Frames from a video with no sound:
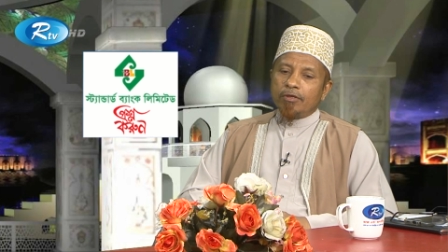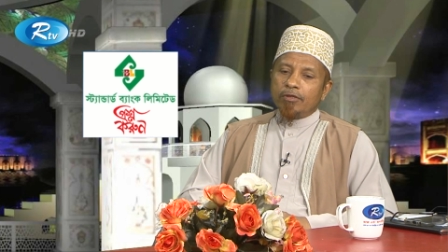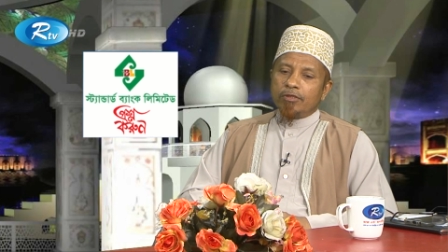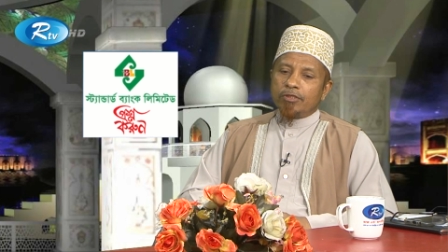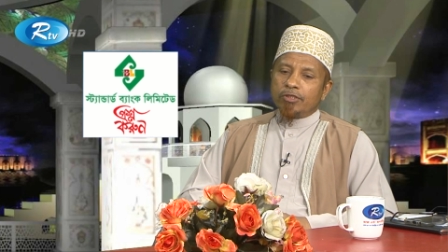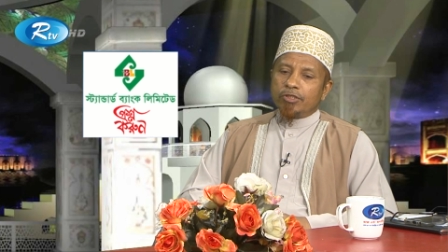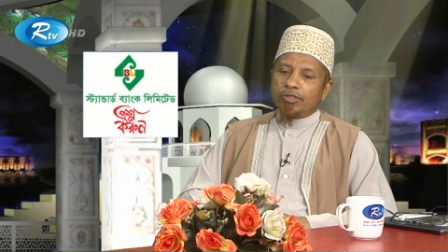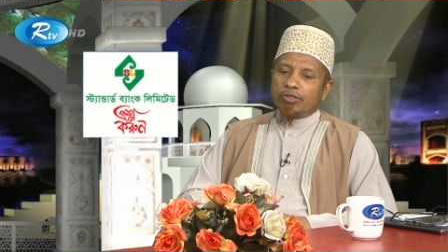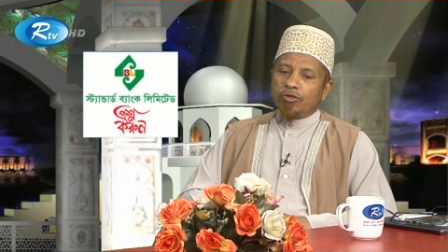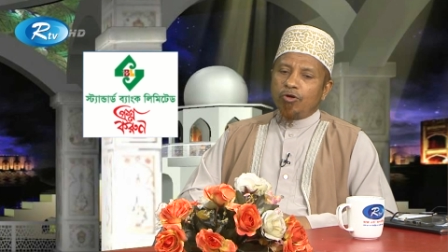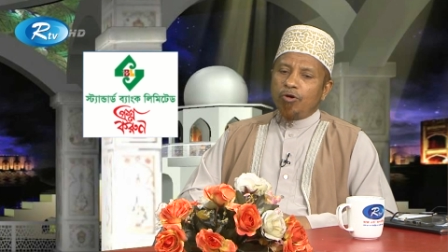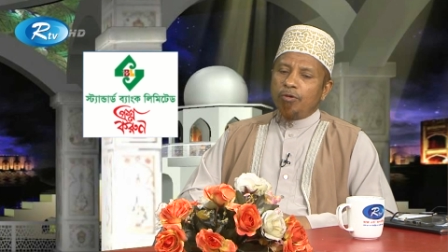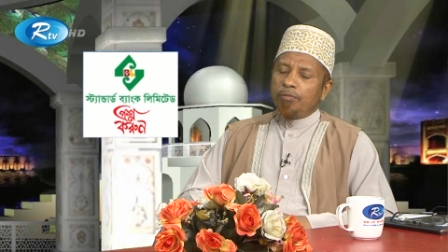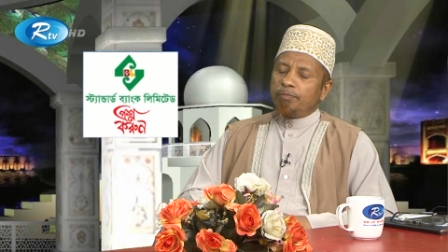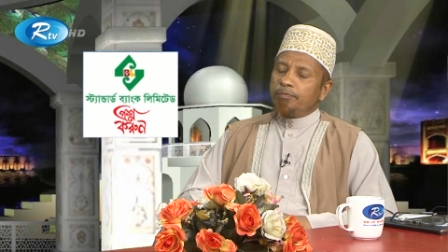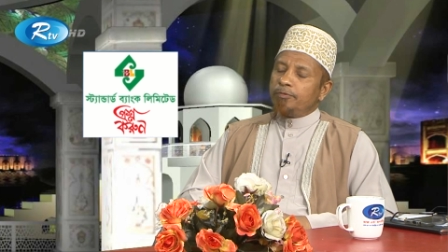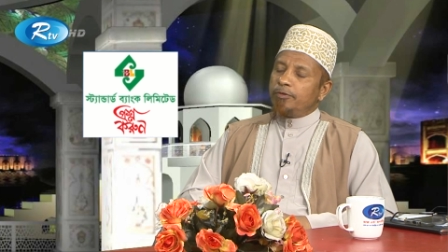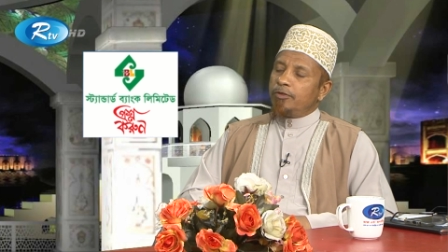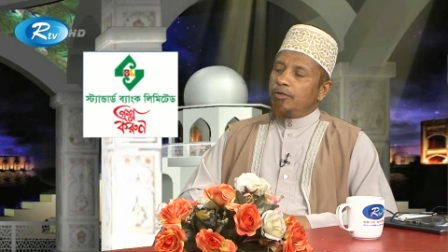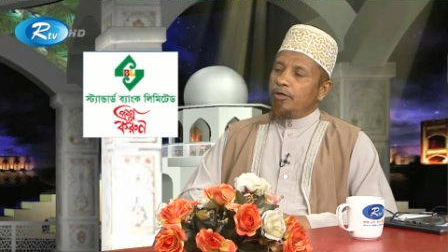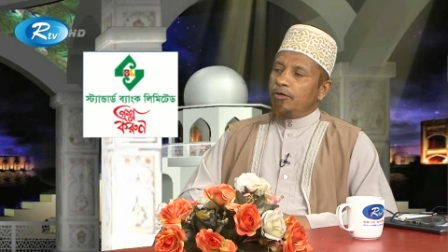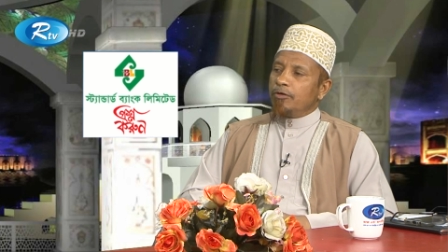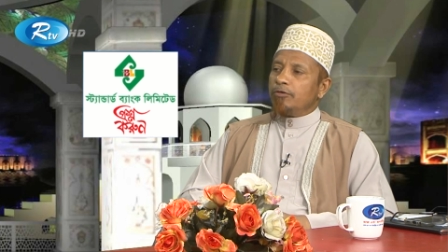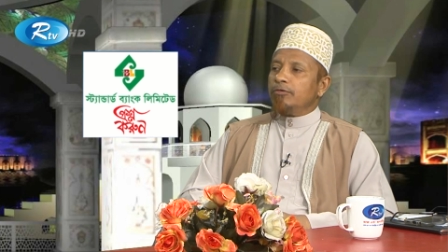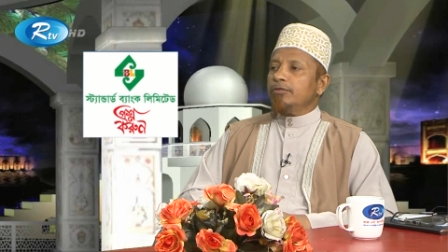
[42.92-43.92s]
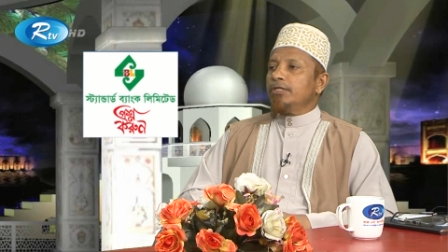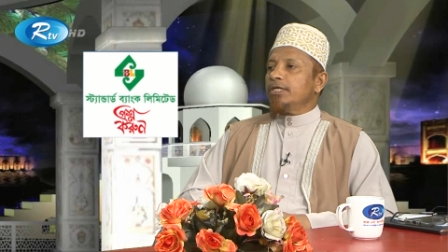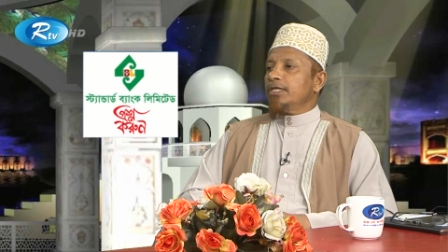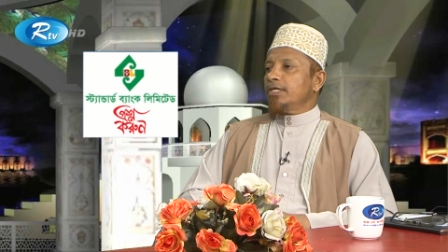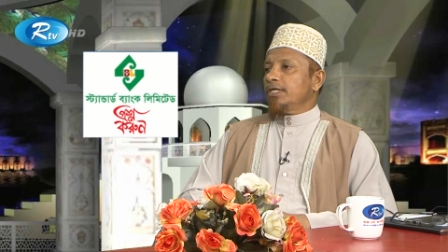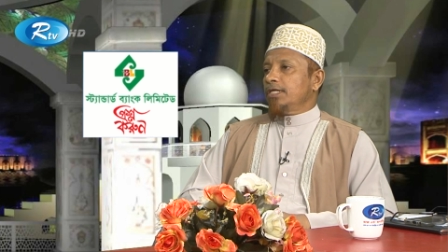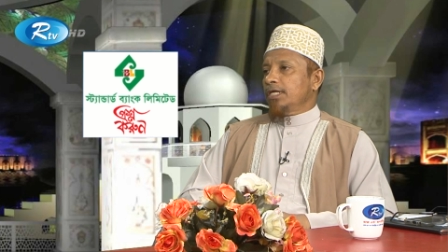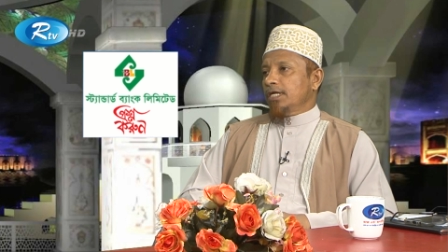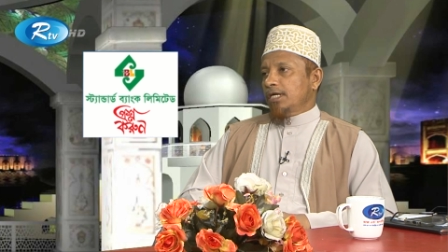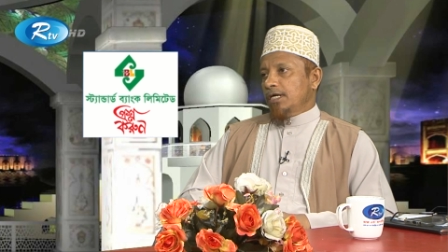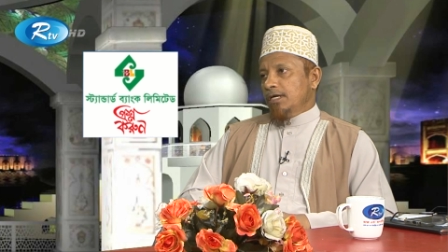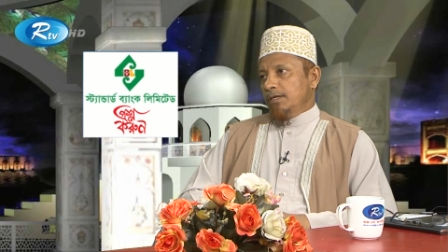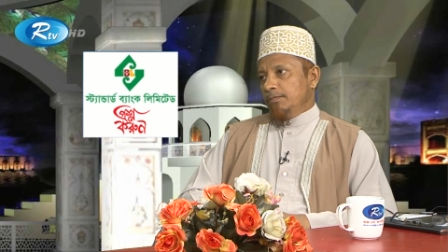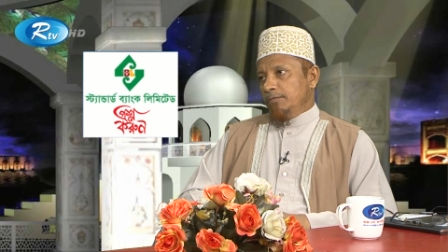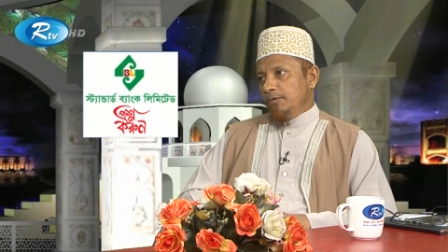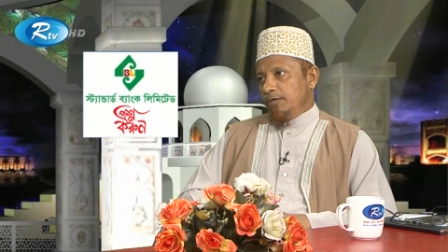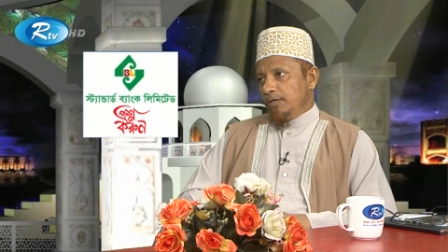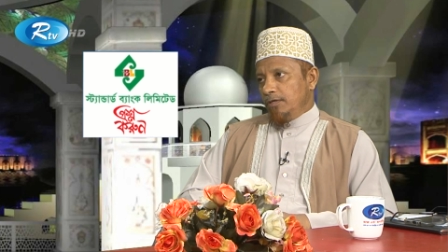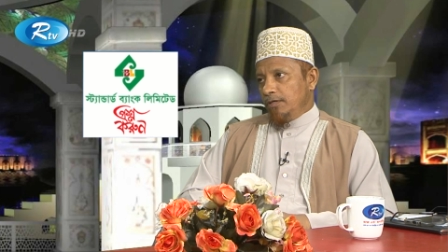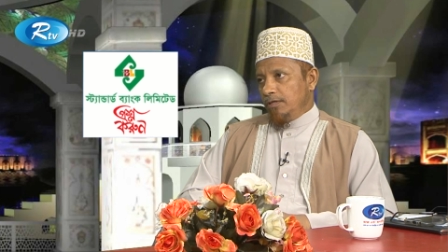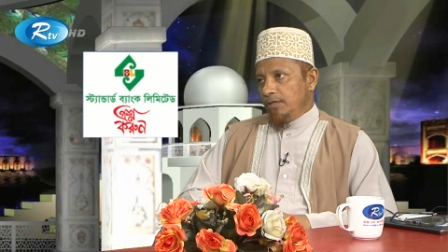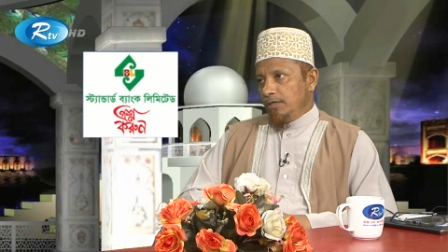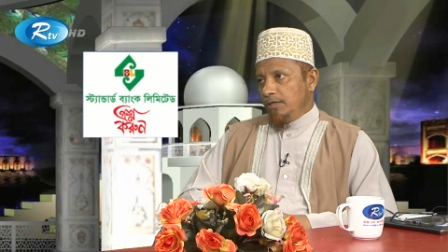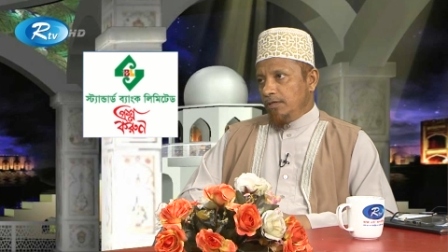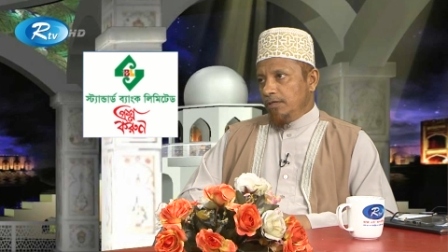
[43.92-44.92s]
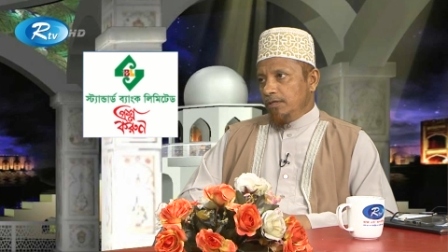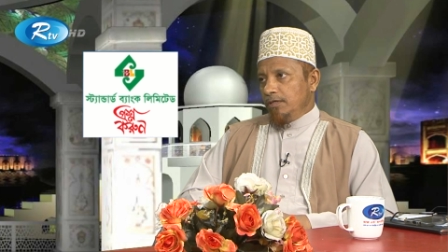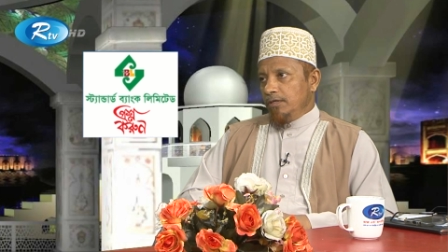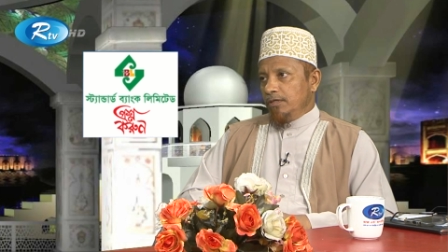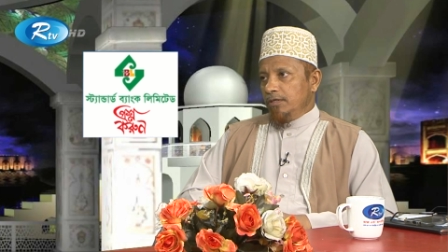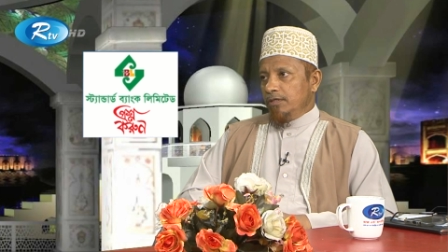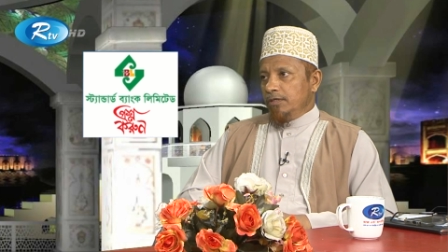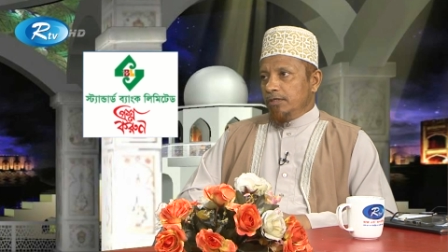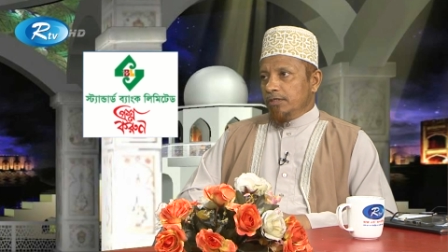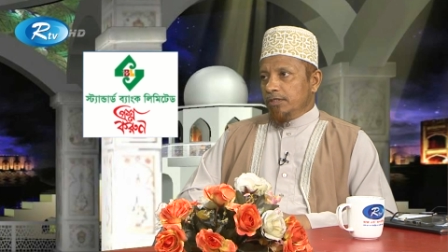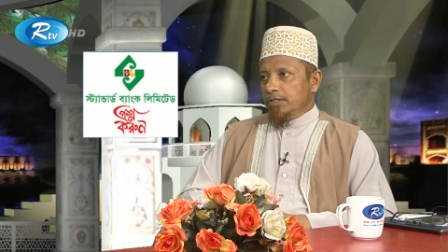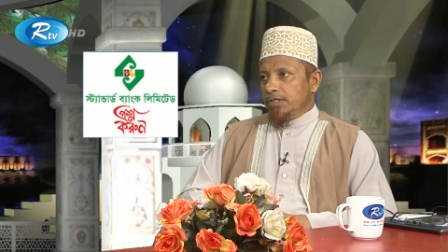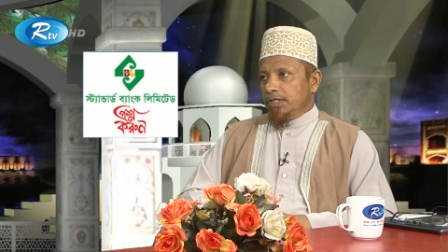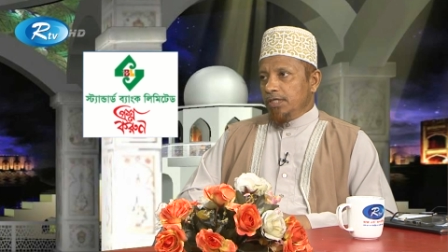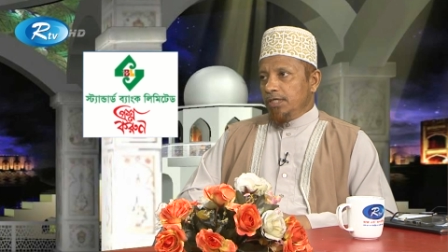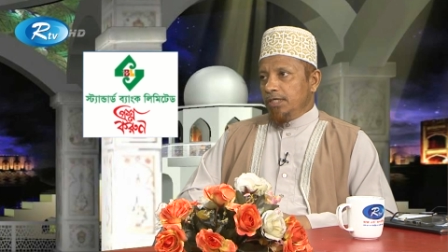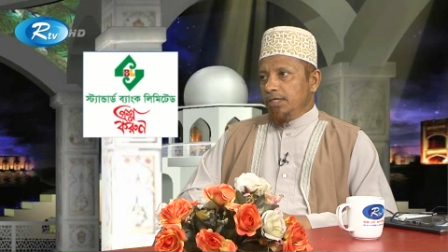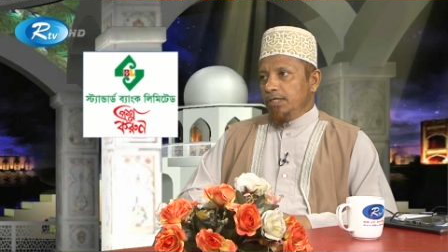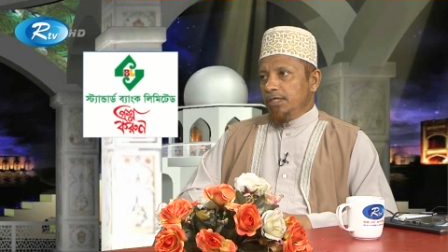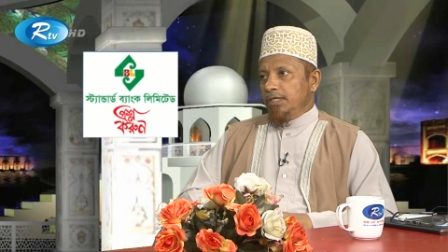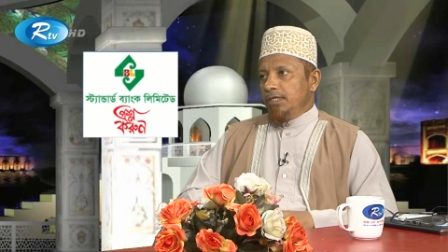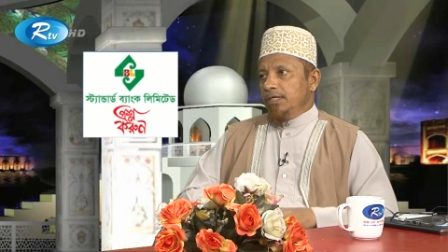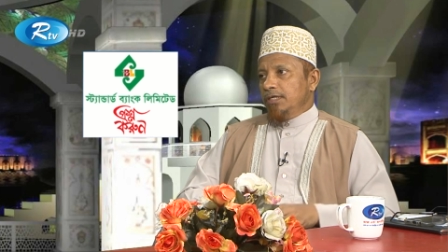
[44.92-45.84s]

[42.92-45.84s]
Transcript: সব ধরনের নেক আমল সেই